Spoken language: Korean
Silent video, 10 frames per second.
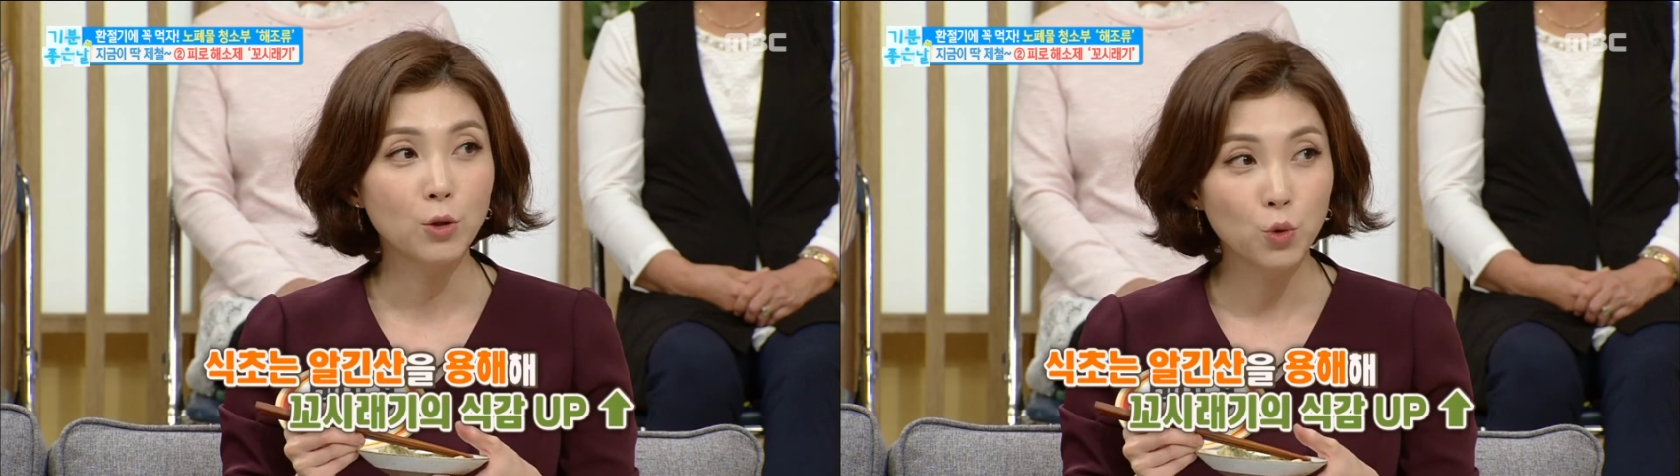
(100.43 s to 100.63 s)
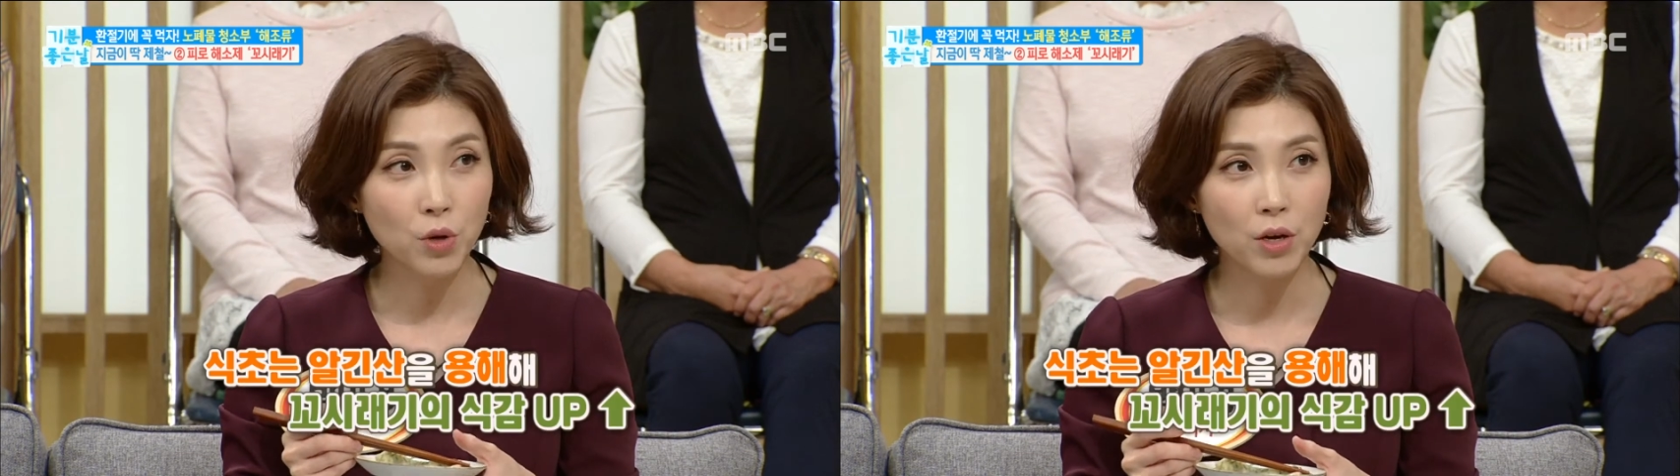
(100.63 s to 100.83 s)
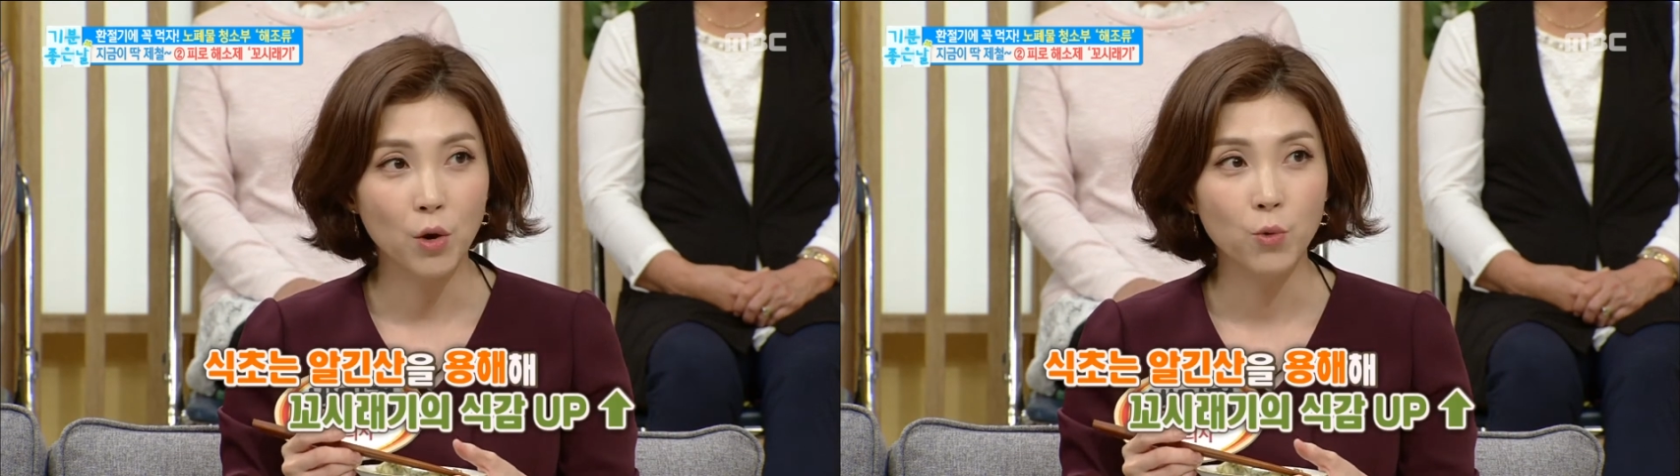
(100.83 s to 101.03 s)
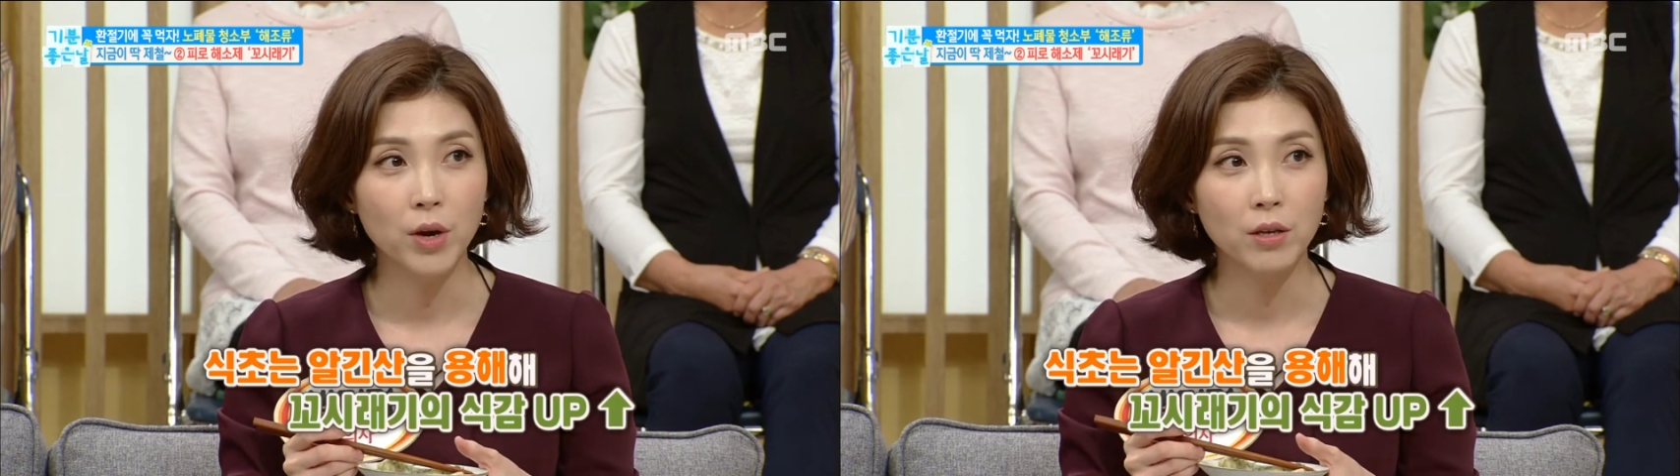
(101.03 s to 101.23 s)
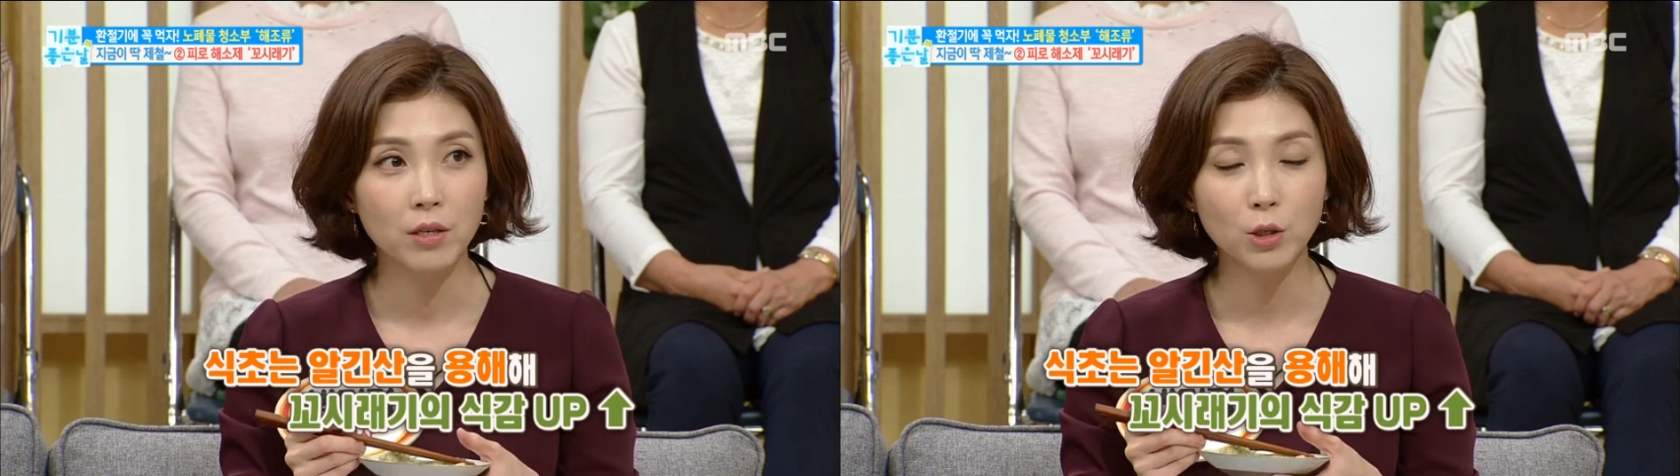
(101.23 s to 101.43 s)
해조류의
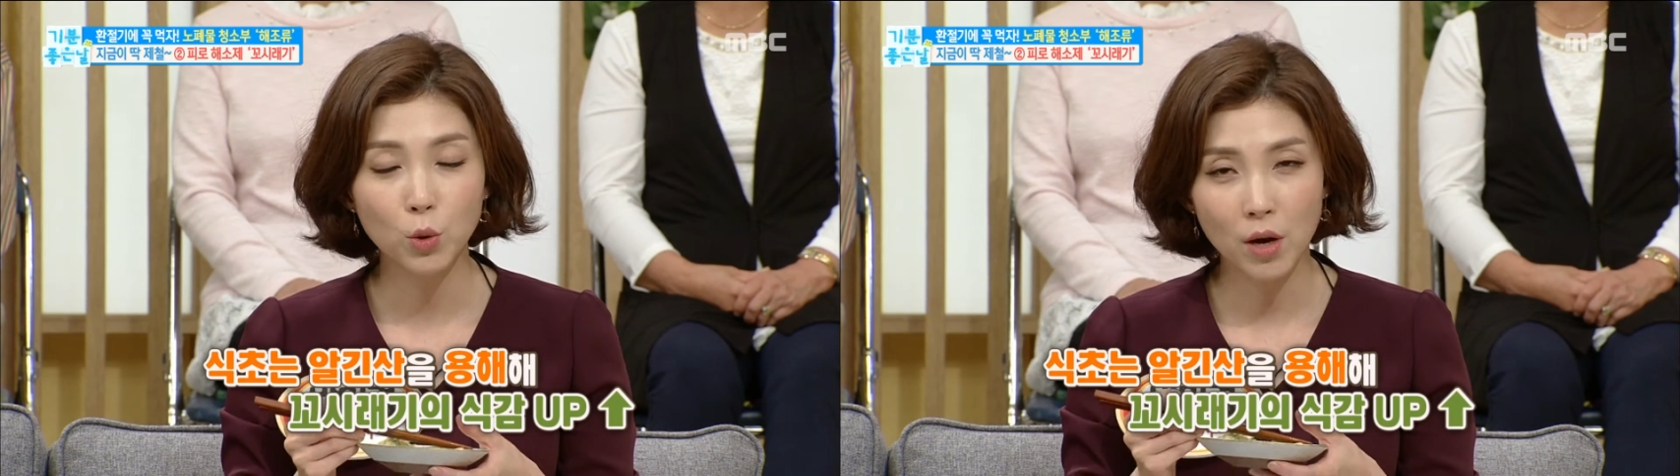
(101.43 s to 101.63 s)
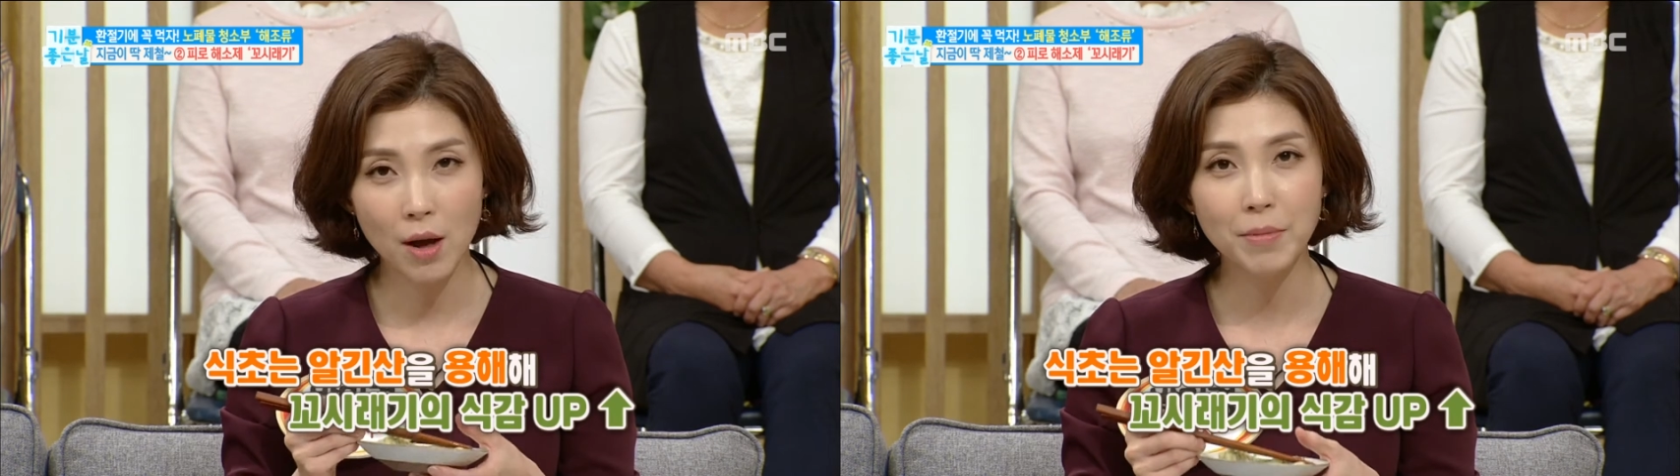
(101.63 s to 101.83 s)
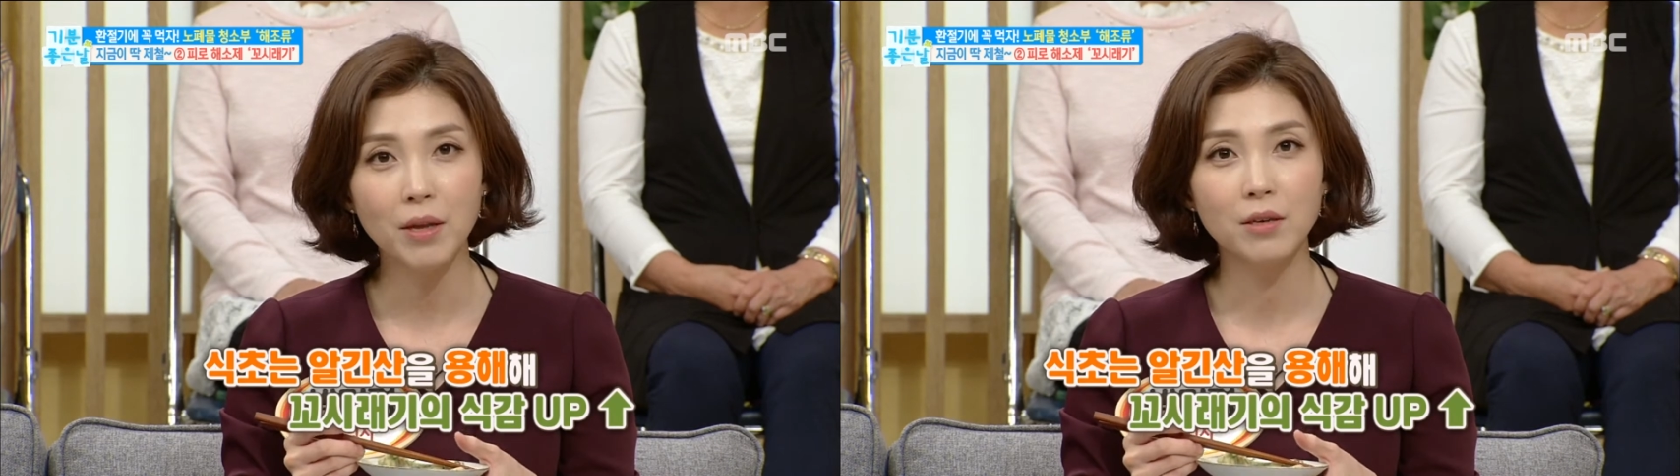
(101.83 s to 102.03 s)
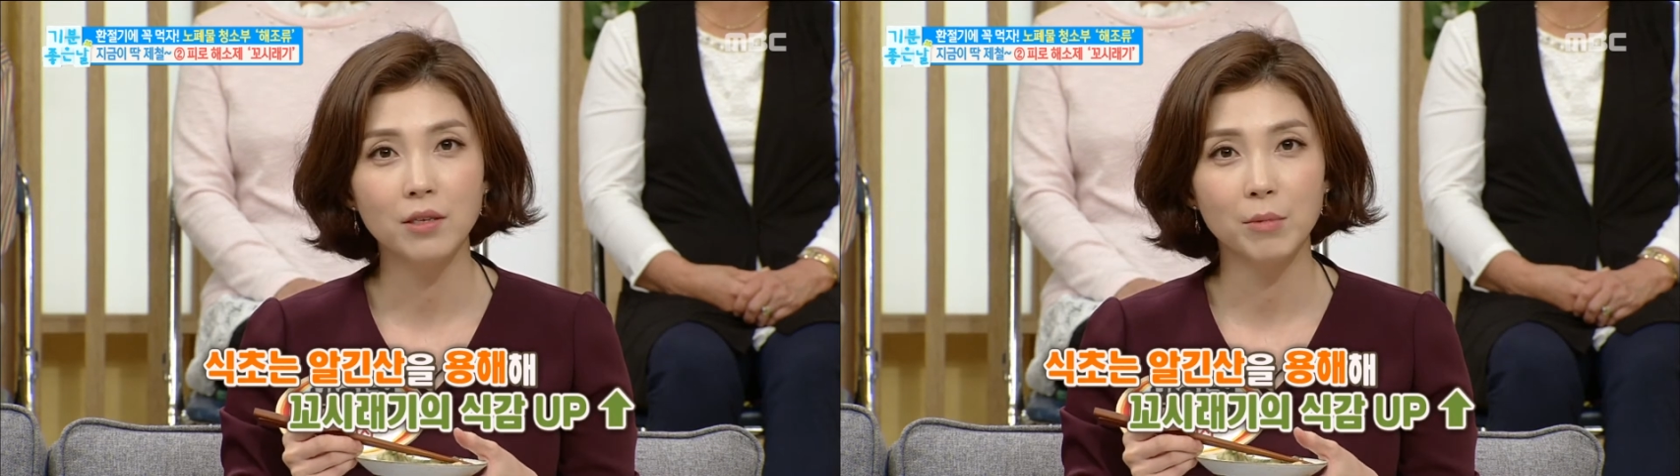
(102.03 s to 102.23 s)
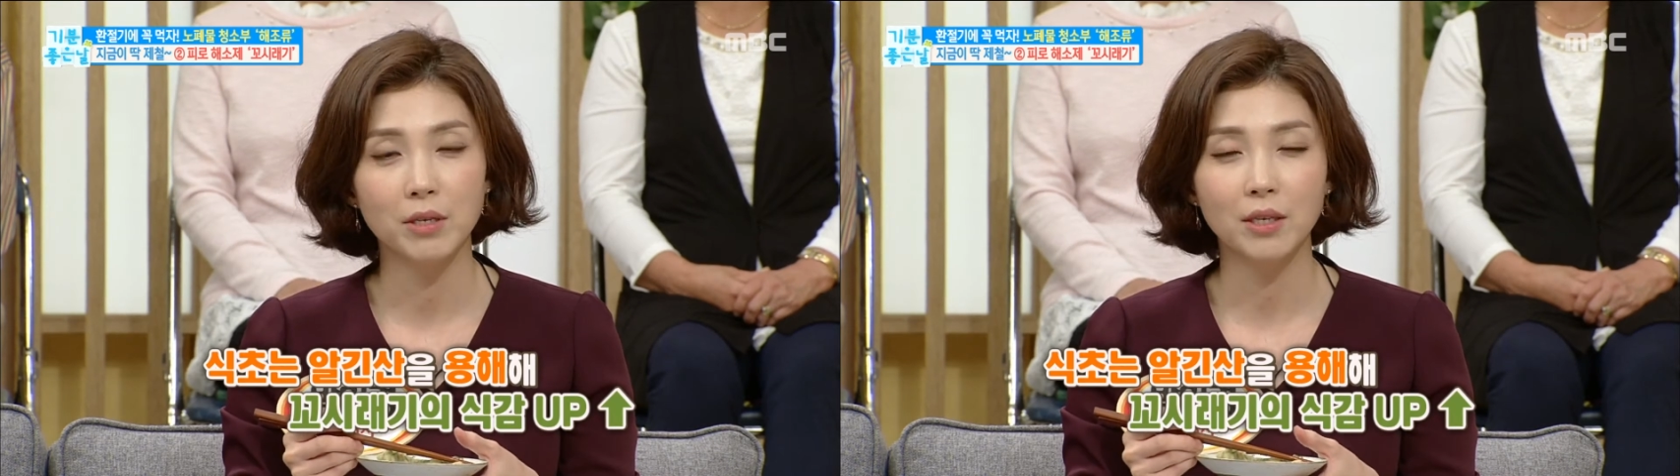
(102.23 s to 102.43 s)
경우에는 식초랑 함께 드시면